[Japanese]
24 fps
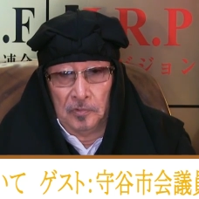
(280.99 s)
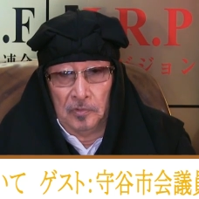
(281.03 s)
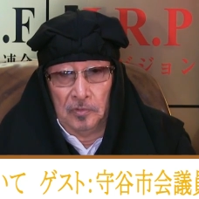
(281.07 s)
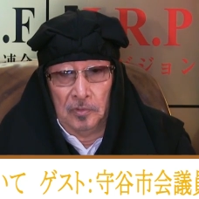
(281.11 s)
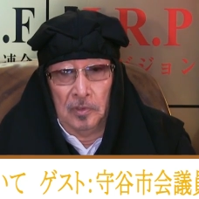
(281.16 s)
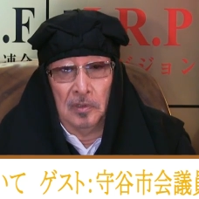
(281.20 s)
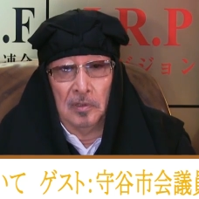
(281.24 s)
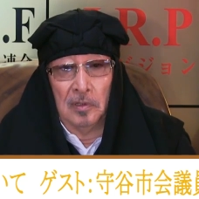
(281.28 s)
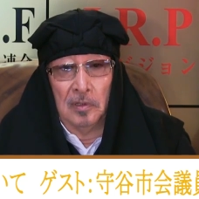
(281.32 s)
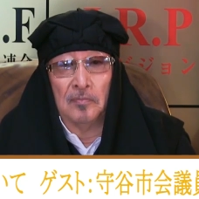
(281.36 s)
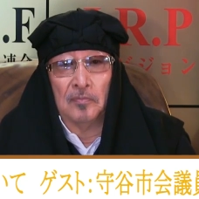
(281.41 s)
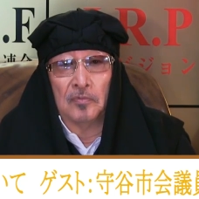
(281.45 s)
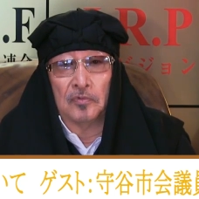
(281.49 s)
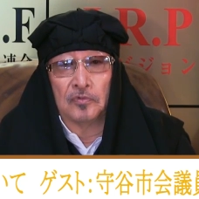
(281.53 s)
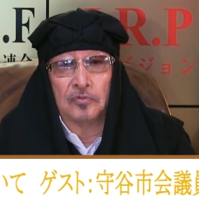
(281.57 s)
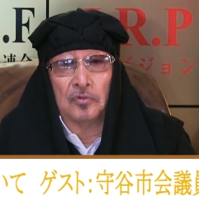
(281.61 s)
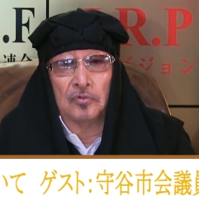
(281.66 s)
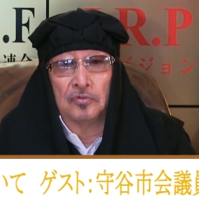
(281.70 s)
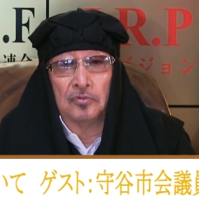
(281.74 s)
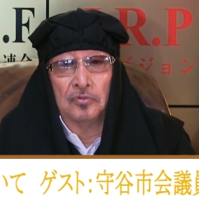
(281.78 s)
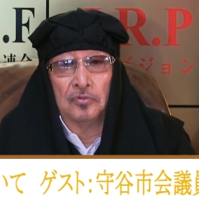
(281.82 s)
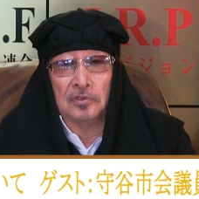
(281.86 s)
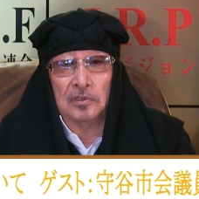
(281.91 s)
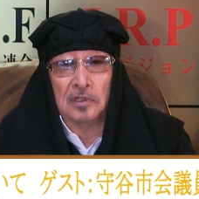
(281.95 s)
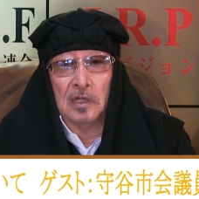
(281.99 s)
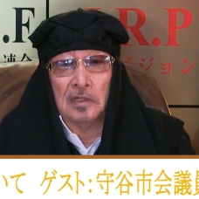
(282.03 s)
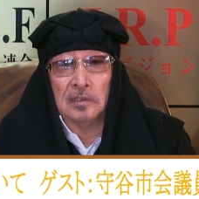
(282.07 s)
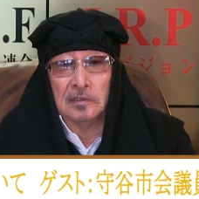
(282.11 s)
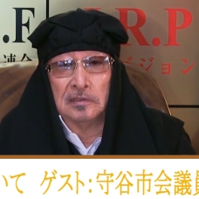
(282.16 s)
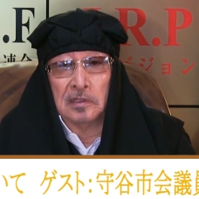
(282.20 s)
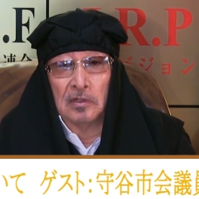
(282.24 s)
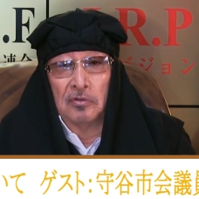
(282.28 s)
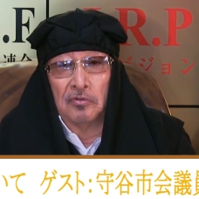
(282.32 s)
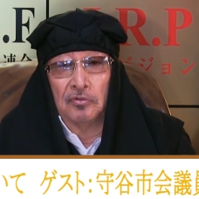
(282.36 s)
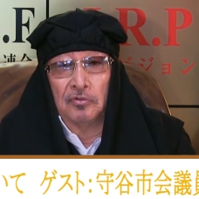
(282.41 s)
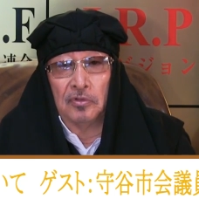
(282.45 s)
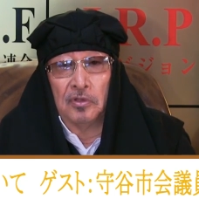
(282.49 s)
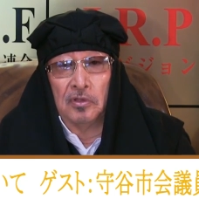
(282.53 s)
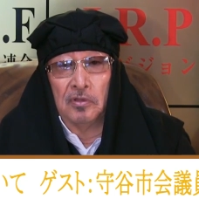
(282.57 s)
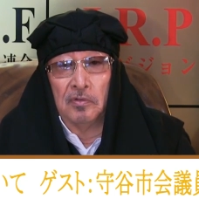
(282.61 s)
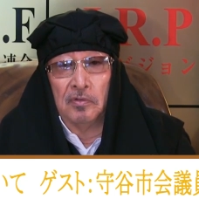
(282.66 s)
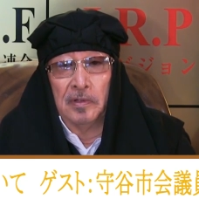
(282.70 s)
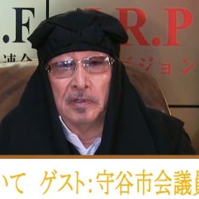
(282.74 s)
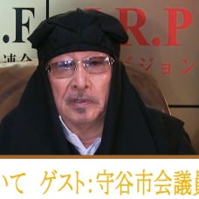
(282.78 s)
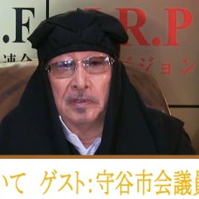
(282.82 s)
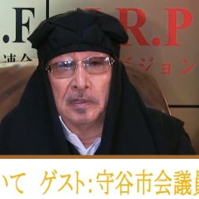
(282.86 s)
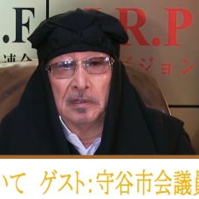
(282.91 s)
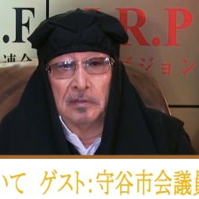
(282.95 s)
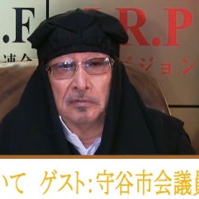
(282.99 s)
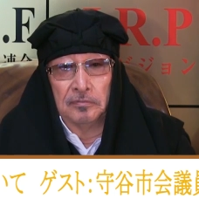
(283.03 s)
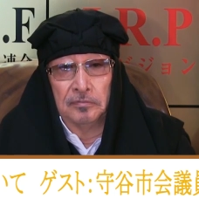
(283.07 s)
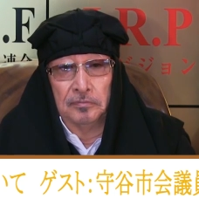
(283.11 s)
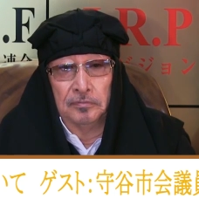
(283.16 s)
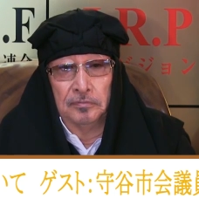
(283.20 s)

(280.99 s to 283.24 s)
これはもう東京に限ったことではなく、